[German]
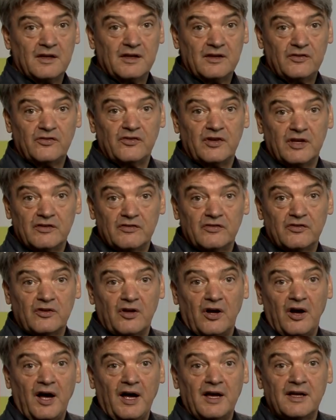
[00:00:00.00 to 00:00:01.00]
ist jetzt
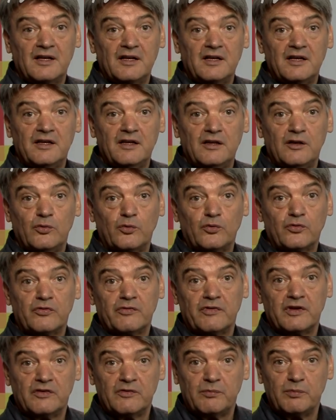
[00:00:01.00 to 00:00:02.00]
da eigentlich
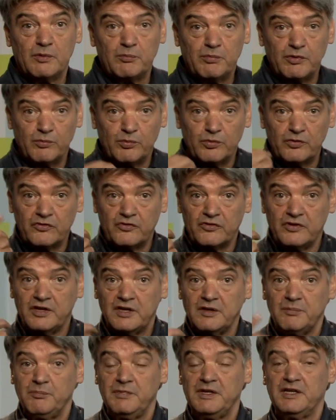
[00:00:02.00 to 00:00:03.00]
los, weil es wir bewusst
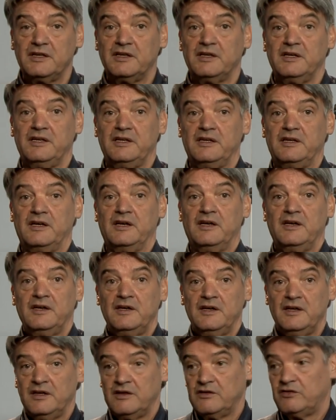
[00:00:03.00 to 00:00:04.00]
nicht mitkriegen.
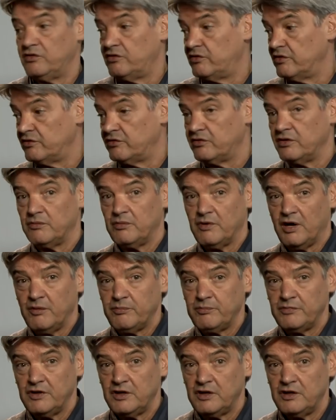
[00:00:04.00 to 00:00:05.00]
Es ist also
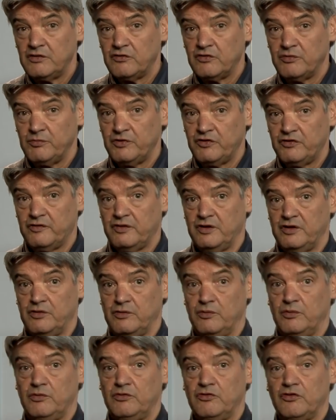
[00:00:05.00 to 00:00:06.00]
überhaupt nichts
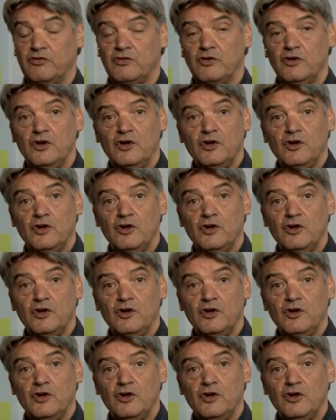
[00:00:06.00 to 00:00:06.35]
Mysteriöses,